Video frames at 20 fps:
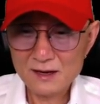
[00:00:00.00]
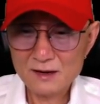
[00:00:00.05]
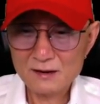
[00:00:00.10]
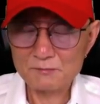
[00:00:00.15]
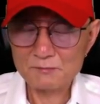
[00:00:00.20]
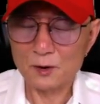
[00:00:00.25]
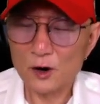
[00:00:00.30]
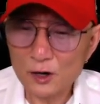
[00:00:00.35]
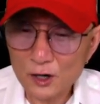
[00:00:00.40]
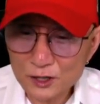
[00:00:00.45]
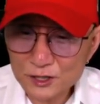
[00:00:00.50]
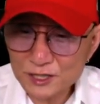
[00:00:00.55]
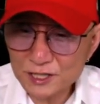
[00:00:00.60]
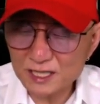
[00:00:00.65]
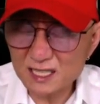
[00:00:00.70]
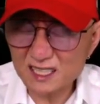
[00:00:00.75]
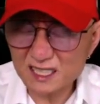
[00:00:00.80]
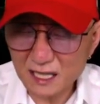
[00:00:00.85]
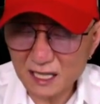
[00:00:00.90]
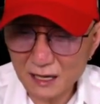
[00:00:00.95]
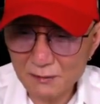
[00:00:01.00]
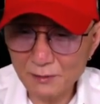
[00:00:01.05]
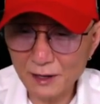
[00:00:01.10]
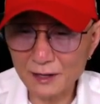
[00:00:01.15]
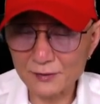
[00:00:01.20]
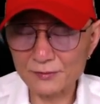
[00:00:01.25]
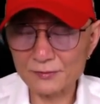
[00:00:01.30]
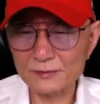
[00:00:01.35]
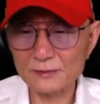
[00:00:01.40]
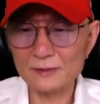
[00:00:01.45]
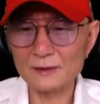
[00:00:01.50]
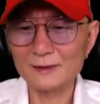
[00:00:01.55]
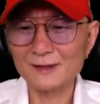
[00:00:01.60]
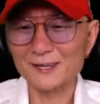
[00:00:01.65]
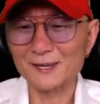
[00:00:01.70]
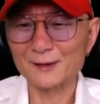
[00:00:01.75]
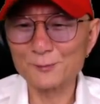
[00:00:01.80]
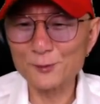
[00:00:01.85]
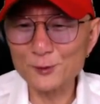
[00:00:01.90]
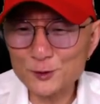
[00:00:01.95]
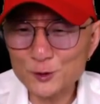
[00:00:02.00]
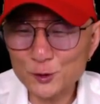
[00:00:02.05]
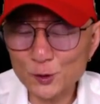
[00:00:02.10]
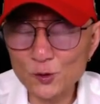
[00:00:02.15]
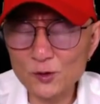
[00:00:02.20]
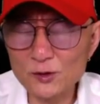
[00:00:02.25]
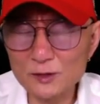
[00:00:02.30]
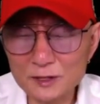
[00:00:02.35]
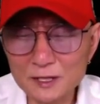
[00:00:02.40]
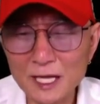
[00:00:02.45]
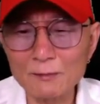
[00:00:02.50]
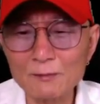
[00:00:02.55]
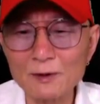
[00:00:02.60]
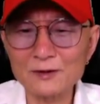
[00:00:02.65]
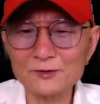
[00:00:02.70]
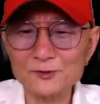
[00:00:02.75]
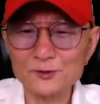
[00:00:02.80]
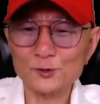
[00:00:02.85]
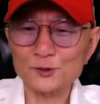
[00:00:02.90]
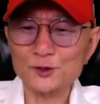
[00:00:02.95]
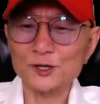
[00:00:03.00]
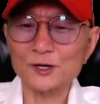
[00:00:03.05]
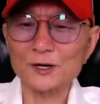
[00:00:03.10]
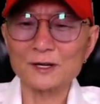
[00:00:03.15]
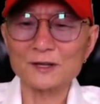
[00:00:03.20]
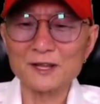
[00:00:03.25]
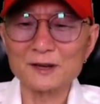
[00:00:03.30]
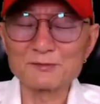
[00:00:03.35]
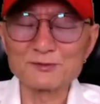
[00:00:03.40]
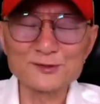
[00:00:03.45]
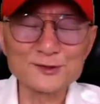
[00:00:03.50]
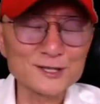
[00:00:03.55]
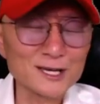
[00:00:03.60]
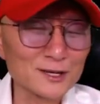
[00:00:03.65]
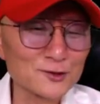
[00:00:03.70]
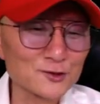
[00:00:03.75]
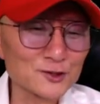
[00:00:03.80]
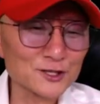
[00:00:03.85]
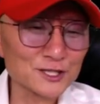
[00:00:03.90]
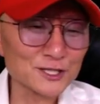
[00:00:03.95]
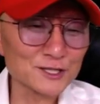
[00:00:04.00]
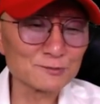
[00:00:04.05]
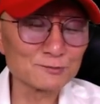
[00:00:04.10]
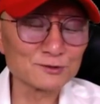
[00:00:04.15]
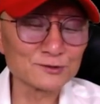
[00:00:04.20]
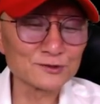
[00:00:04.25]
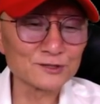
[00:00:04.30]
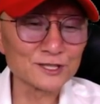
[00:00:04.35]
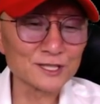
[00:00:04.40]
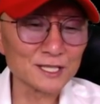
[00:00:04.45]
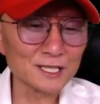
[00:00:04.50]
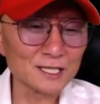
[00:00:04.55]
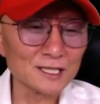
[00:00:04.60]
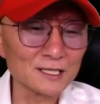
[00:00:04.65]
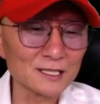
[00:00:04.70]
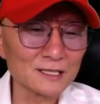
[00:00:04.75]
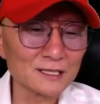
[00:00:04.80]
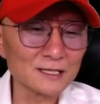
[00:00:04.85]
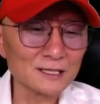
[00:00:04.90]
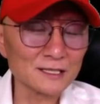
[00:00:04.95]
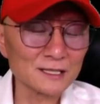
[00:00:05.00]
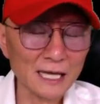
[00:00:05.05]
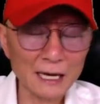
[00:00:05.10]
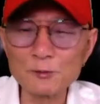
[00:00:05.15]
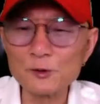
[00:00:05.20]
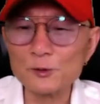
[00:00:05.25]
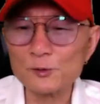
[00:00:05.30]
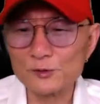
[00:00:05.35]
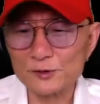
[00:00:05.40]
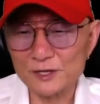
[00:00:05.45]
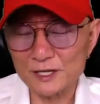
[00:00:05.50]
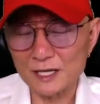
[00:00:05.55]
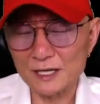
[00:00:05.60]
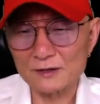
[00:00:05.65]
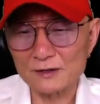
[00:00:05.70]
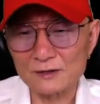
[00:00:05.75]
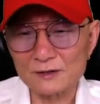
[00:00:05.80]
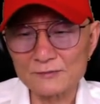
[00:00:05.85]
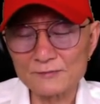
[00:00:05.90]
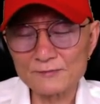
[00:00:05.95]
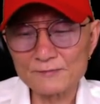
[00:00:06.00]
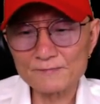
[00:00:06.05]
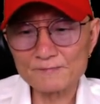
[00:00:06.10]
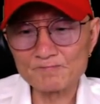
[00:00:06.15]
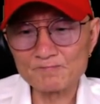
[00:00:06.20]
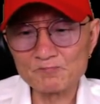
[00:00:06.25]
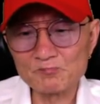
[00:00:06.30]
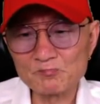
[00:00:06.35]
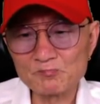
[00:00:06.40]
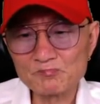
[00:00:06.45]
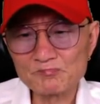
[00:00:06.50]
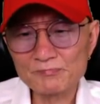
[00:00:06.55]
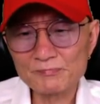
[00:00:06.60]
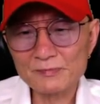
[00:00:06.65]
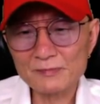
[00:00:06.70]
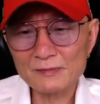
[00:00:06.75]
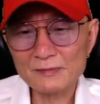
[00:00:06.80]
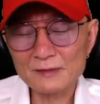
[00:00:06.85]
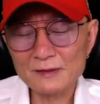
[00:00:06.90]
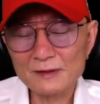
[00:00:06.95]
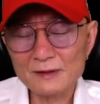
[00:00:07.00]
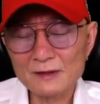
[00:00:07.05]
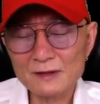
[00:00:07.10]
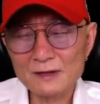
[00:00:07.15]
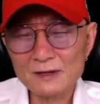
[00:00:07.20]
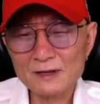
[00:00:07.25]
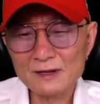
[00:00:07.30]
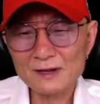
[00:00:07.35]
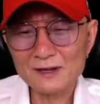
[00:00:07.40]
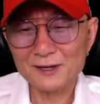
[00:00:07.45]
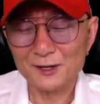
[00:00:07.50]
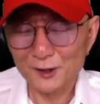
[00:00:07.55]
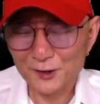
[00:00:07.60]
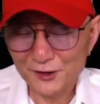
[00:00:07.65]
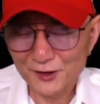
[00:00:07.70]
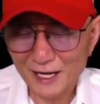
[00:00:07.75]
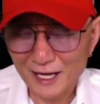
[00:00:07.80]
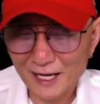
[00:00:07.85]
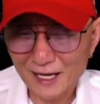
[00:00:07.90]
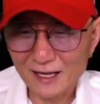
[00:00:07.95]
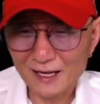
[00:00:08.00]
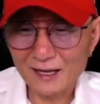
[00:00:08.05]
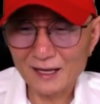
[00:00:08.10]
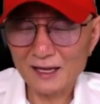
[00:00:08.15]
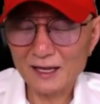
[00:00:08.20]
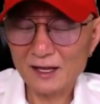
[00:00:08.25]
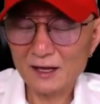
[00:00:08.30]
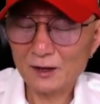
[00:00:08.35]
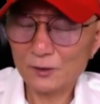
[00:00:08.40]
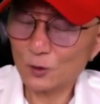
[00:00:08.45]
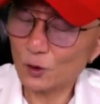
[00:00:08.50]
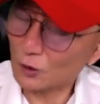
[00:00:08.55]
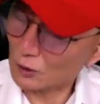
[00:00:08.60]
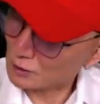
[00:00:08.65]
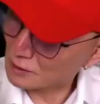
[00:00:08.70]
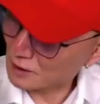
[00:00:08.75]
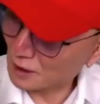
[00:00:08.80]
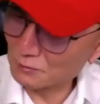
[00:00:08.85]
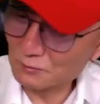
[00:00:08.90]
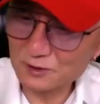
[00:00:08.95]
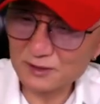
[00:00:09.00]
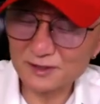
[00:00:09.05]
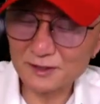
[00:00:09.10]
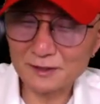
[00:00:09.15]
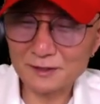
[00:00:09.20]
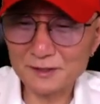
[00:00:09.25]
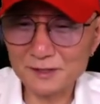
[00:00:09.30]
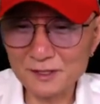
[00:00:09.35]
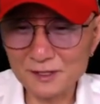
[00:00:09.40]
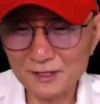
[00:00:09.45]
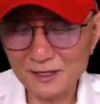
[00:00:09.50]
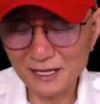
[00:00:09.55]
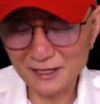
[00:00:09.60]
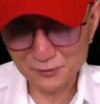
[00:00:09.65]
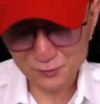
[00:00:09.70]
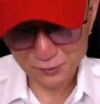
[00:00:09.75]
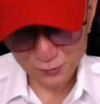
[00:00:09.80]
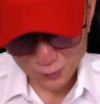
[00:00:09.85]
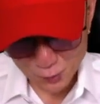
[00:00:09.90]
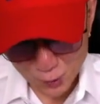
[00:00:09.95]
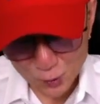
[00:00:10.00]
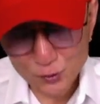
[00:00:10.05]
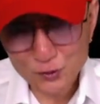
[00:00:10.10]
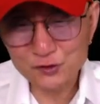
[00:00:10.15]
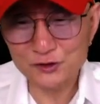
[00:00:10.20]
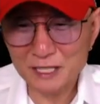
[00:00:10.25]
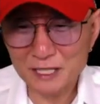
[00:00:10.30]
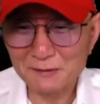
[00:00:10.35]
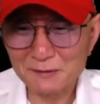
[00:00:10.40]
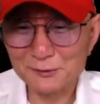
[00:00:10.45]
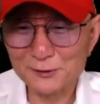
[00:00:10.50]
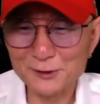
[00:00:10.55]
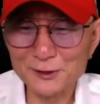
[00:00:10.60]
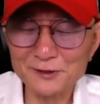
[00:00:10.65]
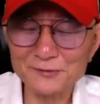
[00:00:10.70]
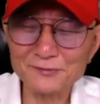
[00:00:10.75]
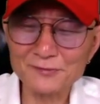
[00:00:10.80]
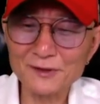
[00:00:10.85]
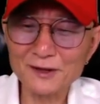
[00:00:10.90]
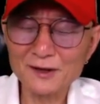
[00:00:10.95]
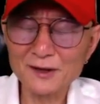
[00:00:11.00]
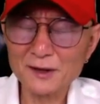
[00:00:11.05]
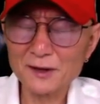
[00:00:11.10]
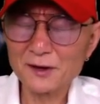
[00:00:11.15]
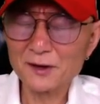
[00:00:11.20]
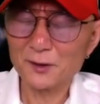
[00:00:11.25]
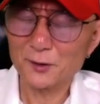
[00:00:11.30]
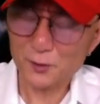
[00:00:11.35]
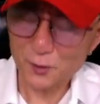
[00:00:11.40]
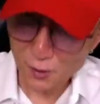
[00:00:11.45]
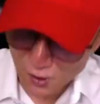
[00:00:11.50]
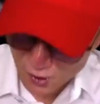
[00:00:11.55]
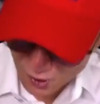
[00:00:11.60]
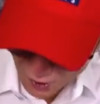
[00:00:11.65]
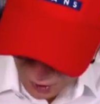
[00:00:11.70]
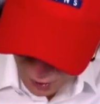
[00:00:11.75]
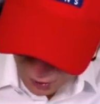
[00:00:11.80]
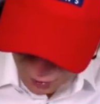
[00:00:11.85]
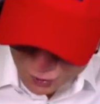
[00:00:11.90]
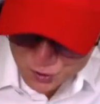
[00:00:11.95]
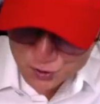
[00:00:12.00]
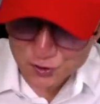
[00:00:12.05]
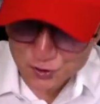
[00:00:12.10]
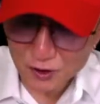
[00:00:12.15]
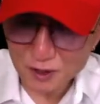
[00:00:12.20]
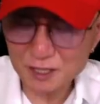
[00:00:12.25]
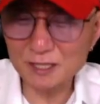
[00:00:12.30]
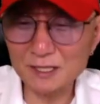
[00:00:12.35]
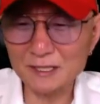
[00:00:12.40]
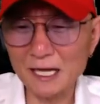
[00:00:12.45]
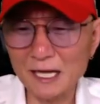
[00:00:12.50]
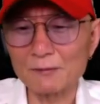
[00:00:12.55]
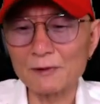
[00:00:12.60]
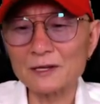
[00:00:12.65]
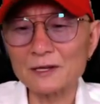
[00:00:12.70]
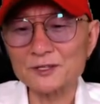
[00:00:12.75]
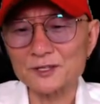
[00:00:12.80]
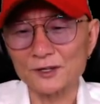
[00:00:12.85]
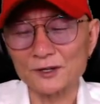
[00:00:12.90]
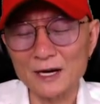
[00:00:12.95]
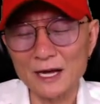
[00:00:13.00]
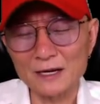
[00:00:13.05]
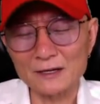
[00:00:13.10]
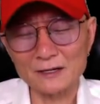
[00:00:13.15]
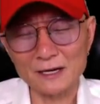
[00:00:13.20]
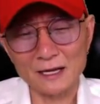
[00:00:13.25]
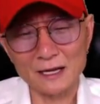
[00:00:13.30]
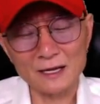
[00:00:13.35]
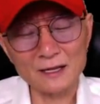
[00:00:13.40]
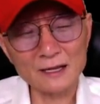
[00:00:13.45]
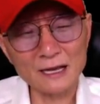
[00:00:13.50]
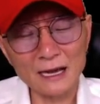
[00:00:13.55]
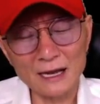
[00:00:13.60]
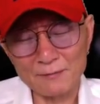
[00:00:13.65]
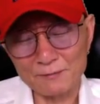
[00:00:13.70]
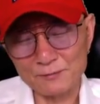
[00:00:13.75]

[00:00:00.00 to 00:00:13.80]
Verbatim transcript: 먹었을 때만 기분 좋을 때만 조철한테 문자 주시는 분들이 대부분이에요. 음. 그런데 또 어떤 분들은요 한그 두세 분은 꼭 죽었을 때만 전화를 해. 아,